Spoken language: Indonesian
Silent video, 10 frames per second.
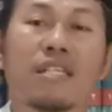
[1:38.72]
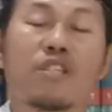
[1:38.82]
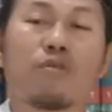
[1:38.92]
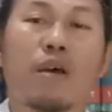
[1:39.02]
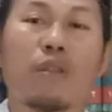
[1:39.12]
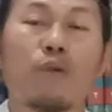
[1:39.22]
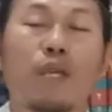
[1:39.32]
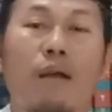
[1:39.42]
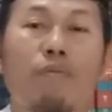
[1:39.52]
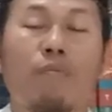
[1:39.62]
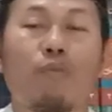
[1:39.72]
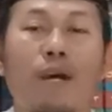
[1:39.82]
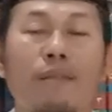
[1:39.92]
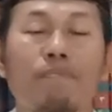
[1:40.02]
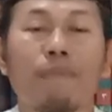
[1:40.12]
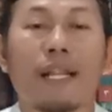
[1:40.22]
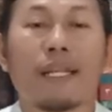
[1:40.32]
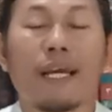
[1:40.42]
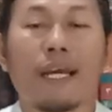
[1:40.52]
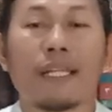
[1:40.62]
Sesuatu yang membuat
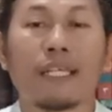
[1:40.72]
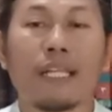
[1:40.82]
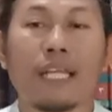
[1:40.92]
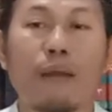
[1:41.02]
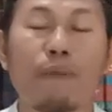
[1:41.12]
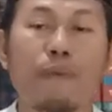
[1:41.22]
pandangan kita,